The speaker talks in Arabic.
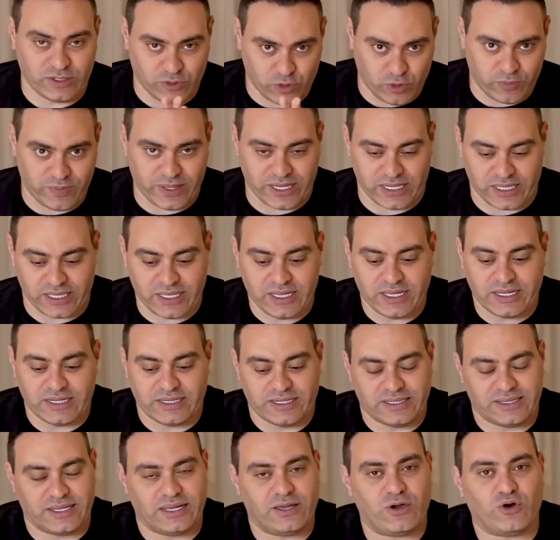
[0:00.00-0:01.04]
يعني خد بالك
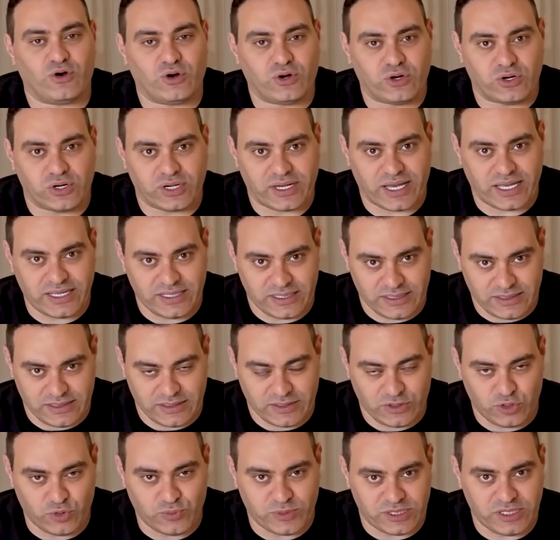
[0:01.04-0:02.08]
نتنياهو هو جاي
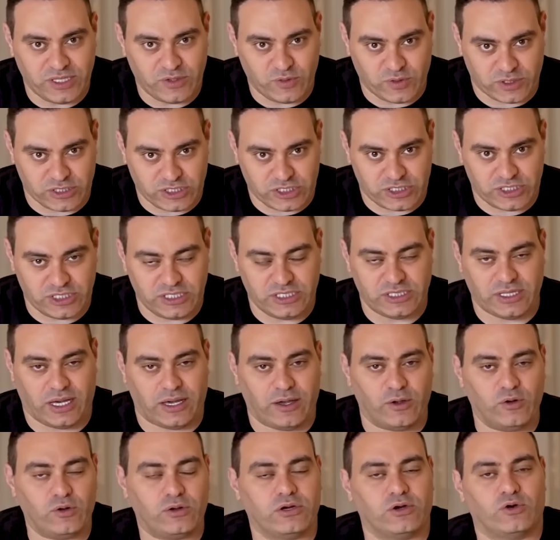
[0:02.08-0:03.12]
يوم 22
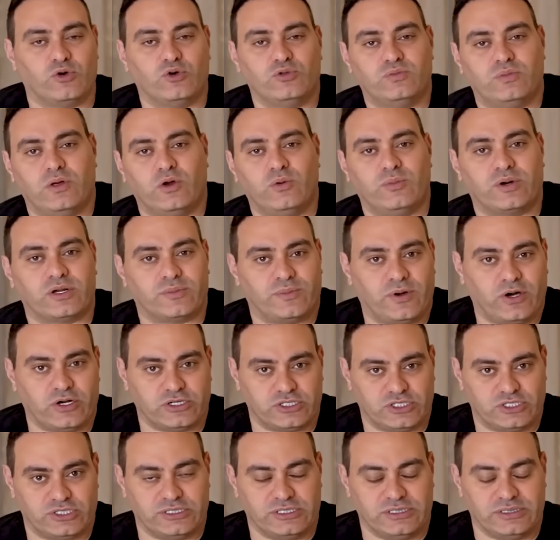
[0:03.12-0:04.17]
هيلقي خطبه يوم
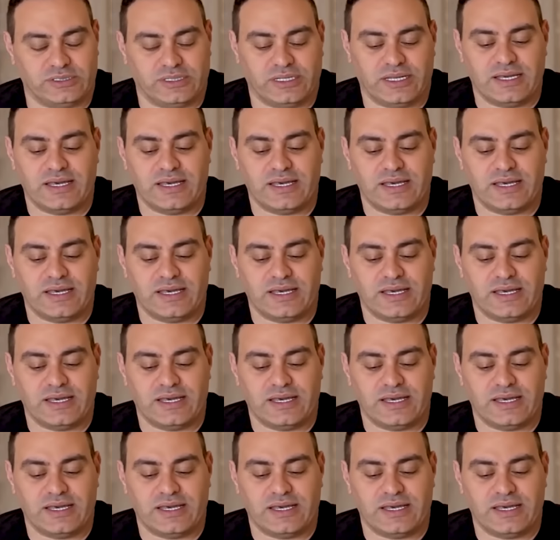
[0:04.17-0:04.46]
24